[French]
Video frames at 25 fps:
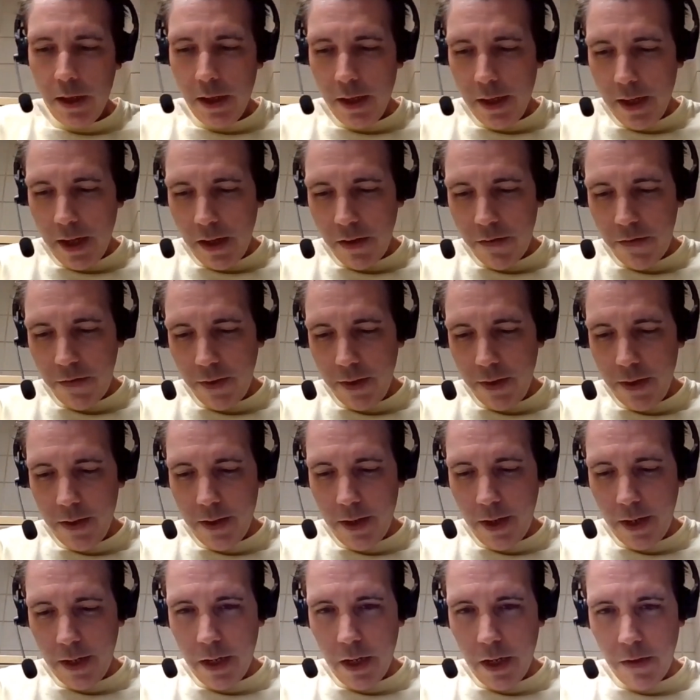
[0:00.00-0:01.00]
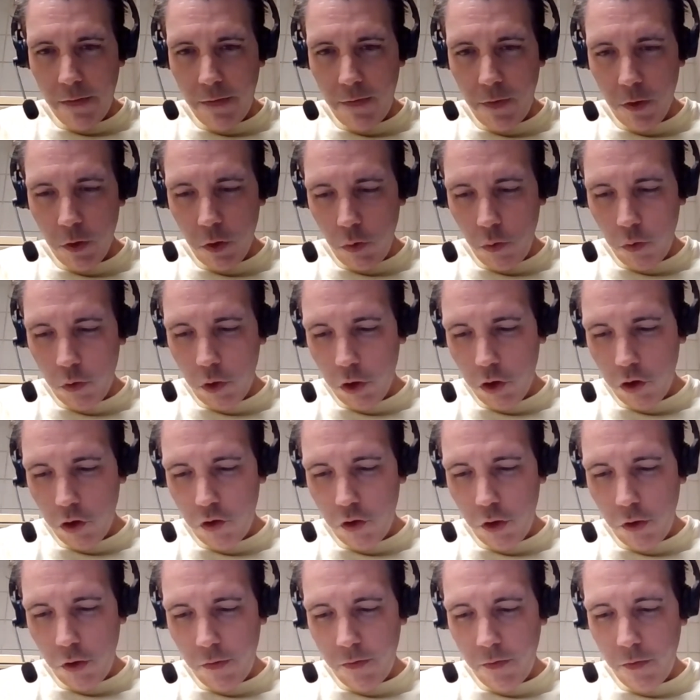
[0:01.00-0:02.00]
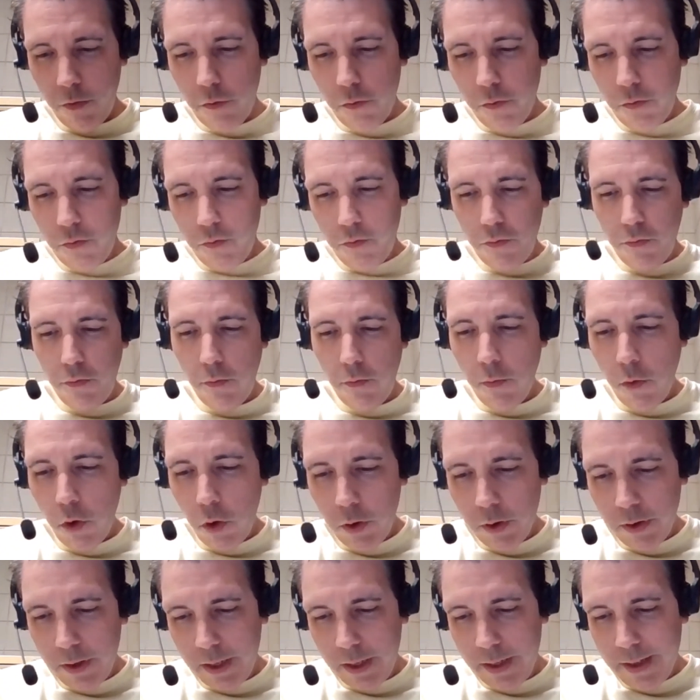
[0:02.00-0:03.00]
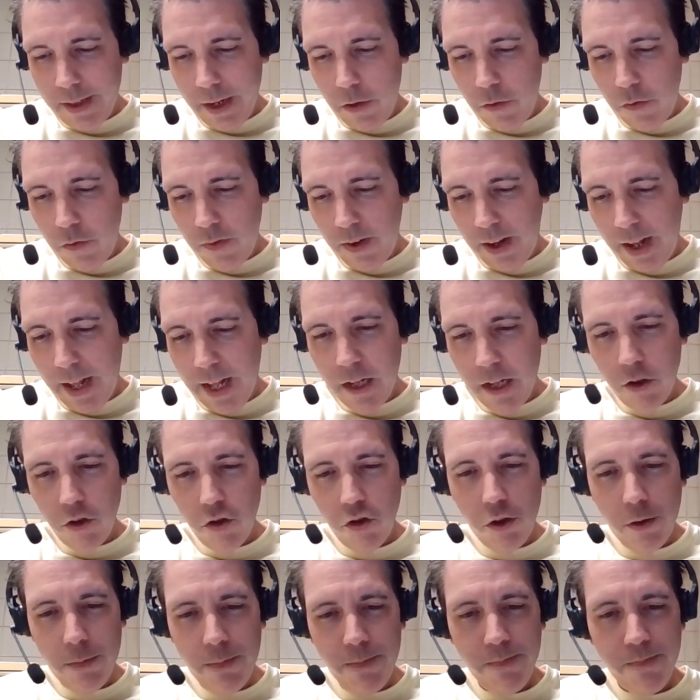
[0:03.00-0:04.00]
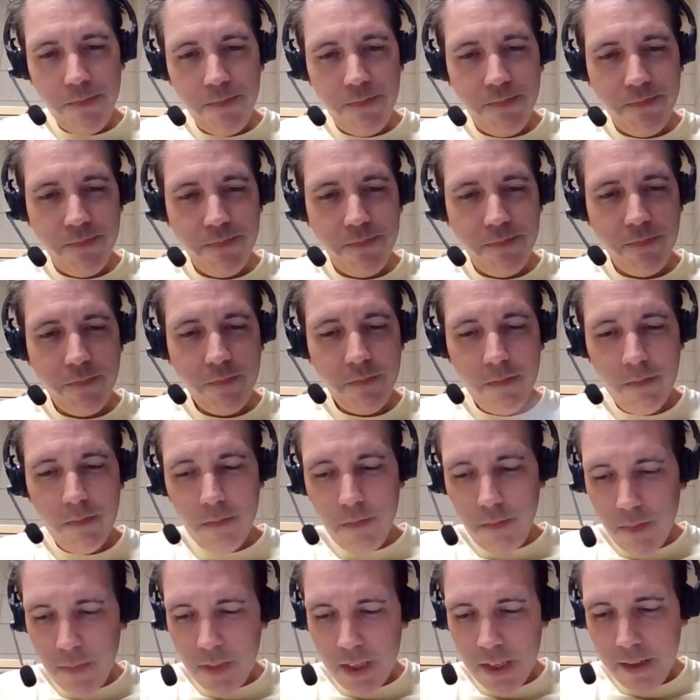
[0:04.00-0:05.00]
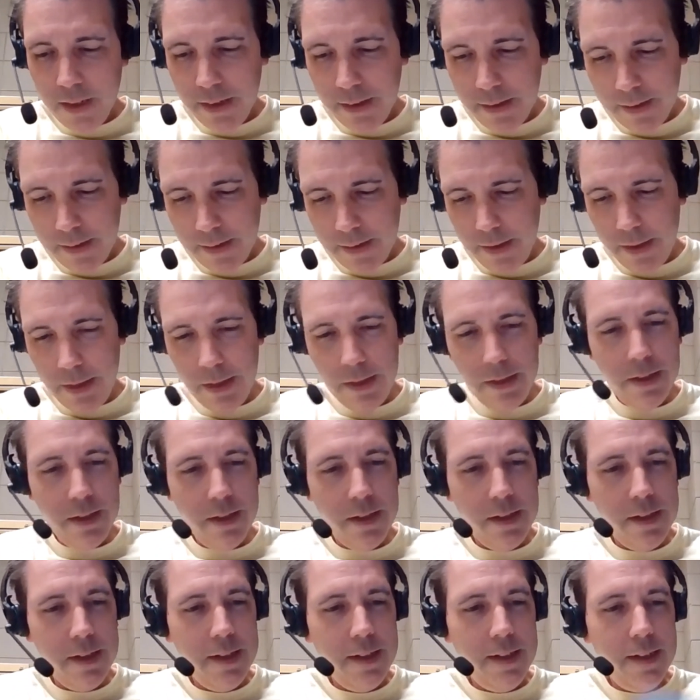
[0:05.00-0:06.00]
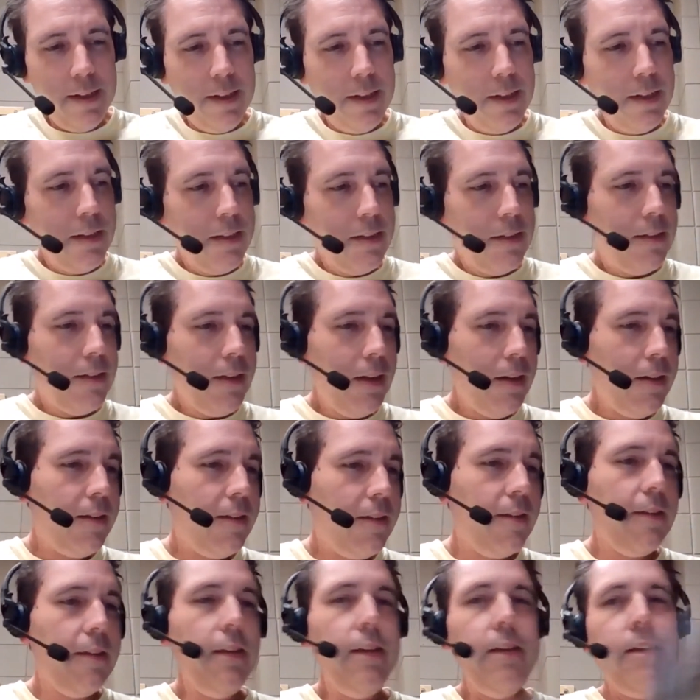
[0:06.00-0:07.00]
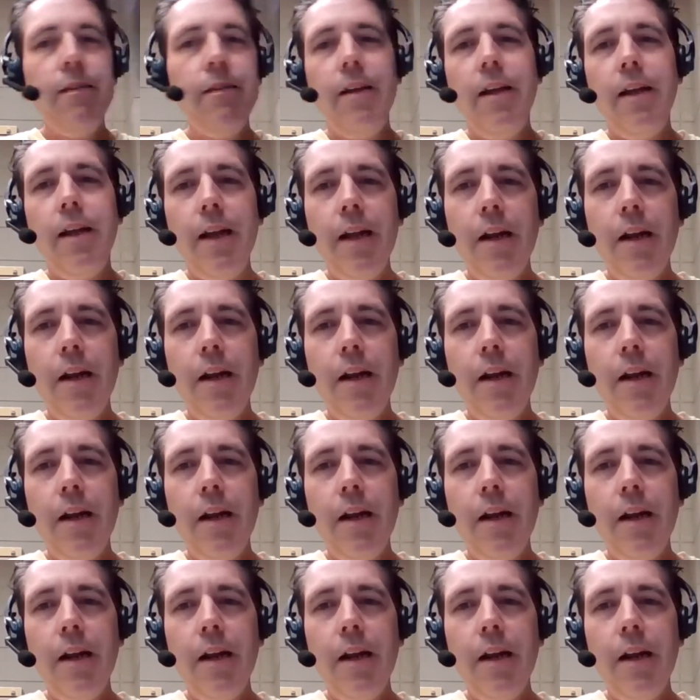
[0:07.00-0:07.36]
Et enfin, dernière photo que je veux vous montrer dans l'ouvrage, c'est celle-ci.